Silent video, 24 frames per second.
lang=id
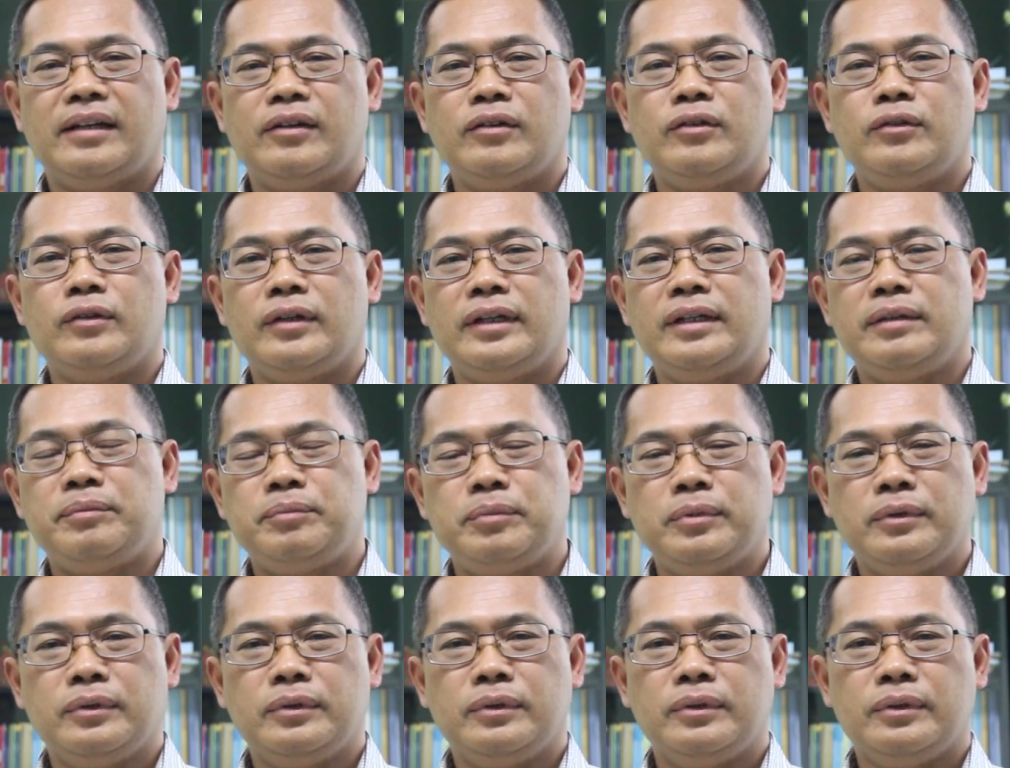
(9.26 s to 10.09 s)
tahun
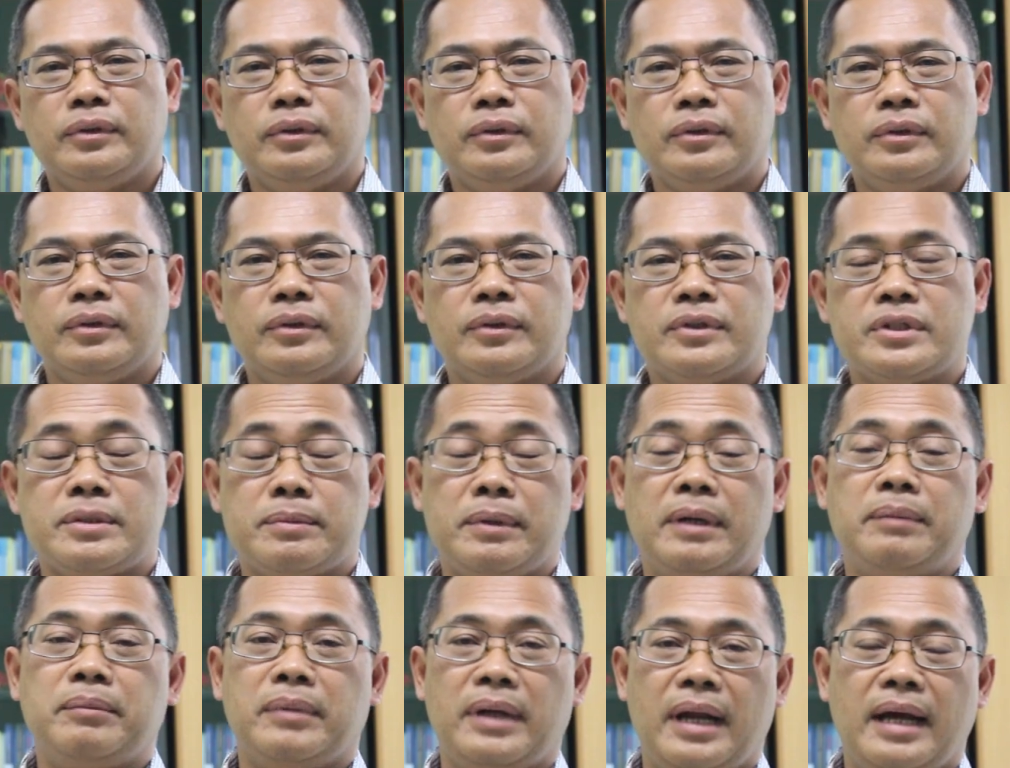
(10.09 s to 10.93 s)
2019
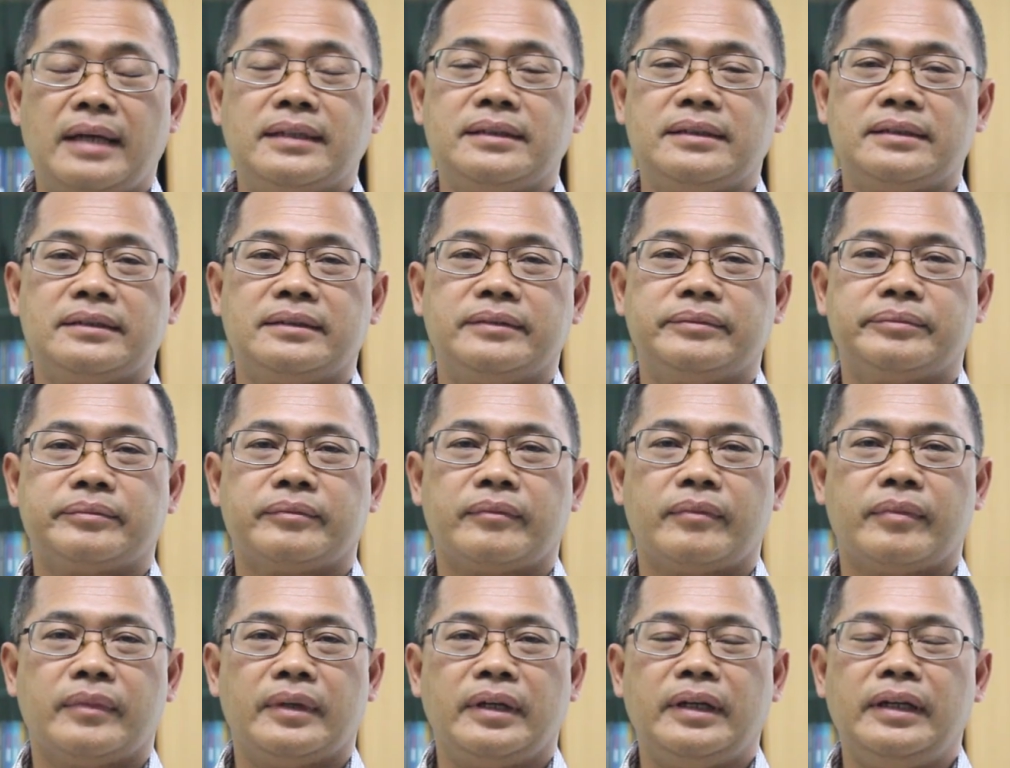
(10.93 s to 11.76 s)

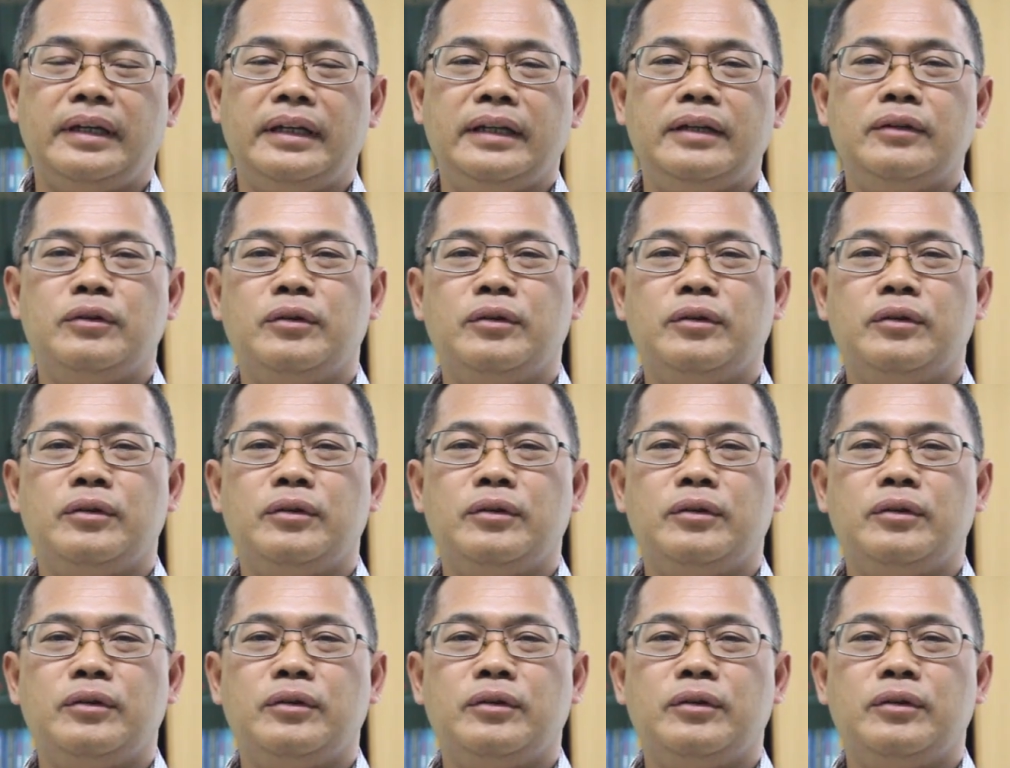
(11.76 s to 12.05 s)
ini